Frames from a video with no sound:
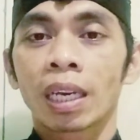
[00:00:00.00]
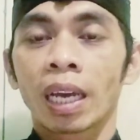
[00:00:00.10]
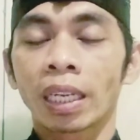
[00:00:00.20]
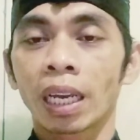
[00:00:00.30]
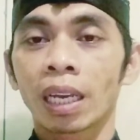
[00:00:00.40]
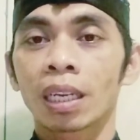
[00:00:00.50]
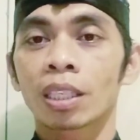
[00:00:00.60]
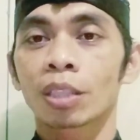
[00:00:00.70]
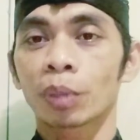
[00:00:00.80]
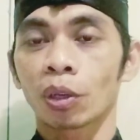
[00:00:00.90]
nggih
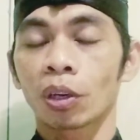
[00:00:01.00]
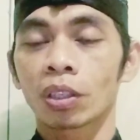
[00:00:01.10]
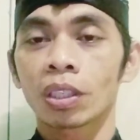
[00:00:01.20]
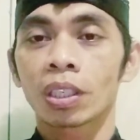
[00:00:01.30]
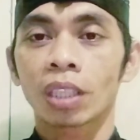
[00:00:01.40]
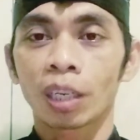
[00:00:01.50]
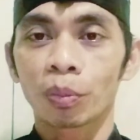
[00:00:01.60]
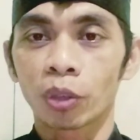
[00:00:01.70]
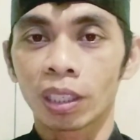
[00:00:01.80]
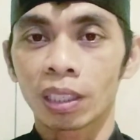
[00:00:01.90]
semeton sekali
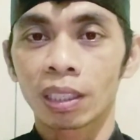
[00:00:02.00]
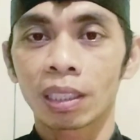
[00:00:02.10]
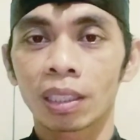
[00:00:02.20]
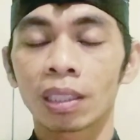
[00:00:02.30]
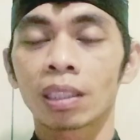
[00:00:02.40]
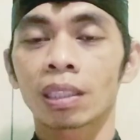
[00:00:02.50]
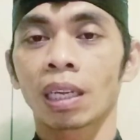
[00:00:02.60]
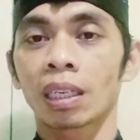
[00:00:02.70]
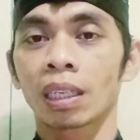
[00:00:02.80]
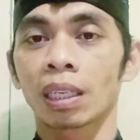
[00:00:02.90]
punike
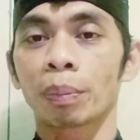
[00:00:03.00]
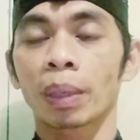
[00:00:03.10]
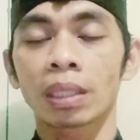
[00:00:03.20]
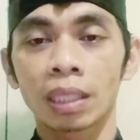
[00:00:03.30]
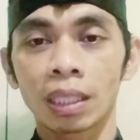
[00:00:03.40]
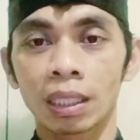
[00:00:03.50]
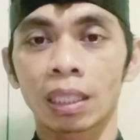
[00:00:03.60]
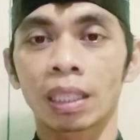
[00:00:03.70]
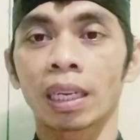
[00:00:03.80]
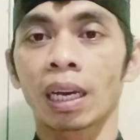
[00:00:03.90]
sani preside
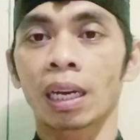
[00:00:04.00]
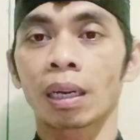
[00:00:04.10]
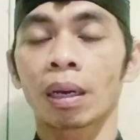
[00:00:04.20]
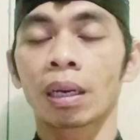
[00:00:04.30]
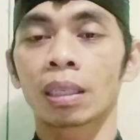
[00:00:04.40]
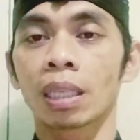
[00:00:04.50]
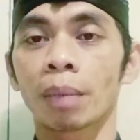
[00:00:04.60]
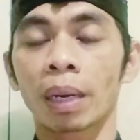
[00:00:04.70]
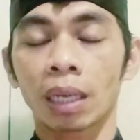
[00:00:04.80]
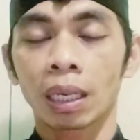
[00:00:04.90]
tiang e,
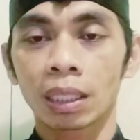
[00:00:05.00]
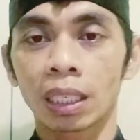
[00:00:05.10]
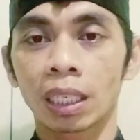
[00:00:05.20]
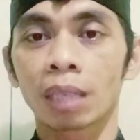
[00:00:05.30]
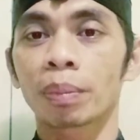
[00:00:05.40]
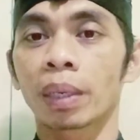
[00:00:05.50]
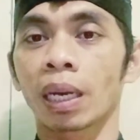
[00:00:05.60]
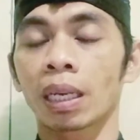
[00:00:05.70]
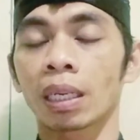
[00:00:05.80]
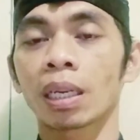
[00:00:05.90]
jabarkan sedikit
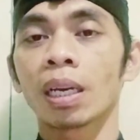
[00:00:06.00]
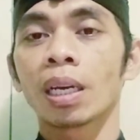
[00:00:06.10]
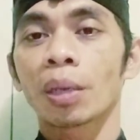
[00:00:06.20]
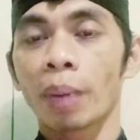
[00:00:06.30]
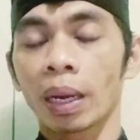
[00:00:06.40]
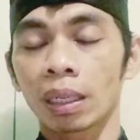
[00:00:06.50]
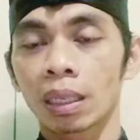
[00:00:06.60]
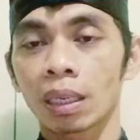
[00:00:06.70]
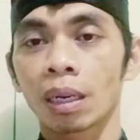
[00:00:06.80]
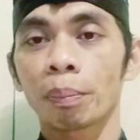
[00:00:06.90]
mengenai
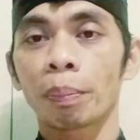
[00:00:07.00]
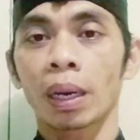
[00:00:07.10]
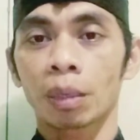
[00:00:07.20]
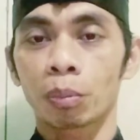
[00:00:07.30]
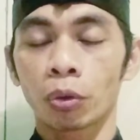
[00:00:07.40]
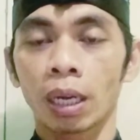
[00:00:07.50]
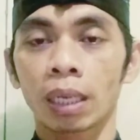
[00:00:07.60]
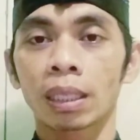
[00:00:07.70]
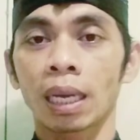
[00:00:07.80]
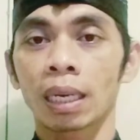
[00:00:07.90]
Banten
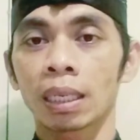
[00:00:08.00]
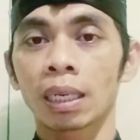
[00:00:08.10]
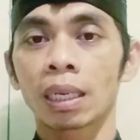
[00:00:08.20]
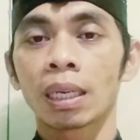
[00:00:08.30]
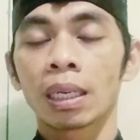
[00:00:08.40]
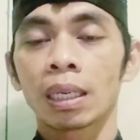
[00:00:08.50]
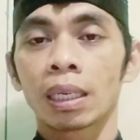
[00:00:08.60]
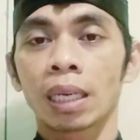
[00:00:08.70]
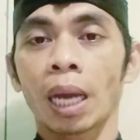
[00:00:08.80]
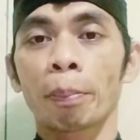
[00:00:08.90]
pangerbuan taler
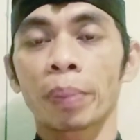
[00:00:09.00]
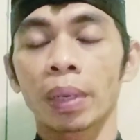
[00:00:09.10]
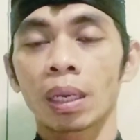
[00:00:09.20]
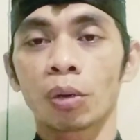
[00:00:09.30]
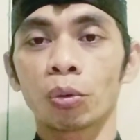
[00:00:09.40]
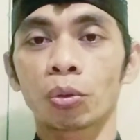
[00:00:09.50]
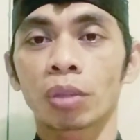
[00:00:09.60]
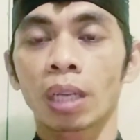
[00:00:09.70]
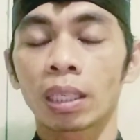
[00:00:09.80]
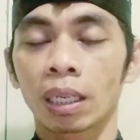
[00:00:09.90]
napi
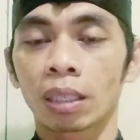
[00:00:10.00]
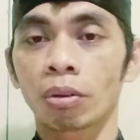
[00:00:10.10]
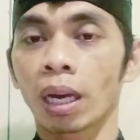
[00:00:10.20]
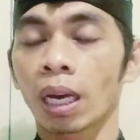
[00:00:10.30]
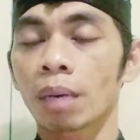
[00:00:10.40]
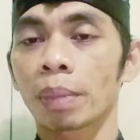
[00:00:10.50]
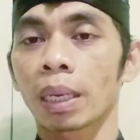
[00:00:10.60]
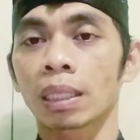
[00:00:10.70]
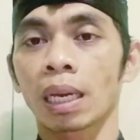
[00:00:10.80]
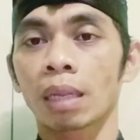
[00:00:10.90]
runtutan yang digunakan pada
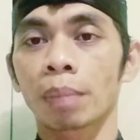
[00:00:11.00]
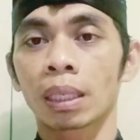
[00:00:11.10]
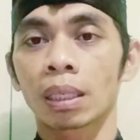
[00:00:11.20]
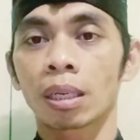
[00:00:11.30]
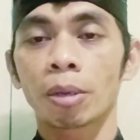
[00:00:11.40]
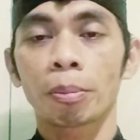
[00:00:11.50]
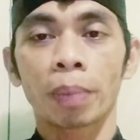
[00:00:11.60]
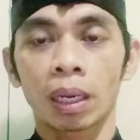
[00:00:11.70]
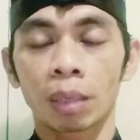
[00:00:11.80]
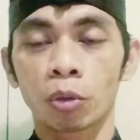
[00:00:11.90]
saat Banten
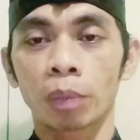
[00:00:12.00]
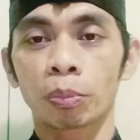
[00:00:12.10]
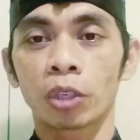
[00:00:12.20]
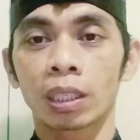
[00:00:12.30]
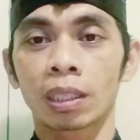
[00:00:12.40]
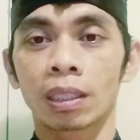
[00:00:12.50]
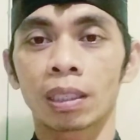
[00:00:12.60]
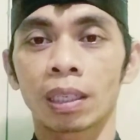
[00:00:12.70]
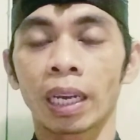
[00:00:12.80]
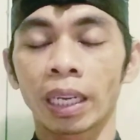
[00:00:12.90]
pangrebuan punike.
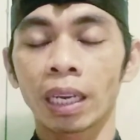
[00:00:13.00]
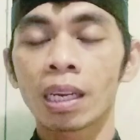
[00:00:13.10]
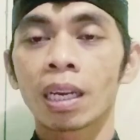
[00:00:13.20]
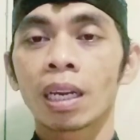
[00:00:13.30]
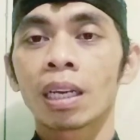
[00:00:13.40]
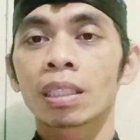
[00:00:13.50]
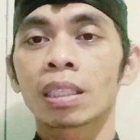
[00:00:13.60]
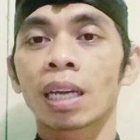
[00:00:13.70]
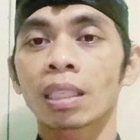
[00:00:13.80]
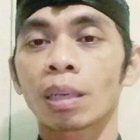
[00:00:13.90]
Engeh,
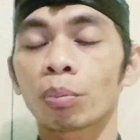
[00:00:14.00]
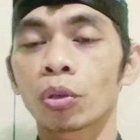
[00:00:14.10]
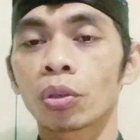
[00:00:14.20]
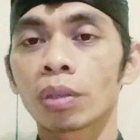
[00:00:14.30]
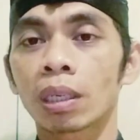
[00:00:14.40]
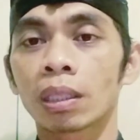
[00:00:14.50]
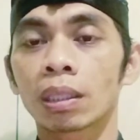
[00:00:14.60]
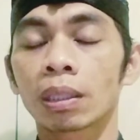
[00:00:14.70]
sinah sampun e,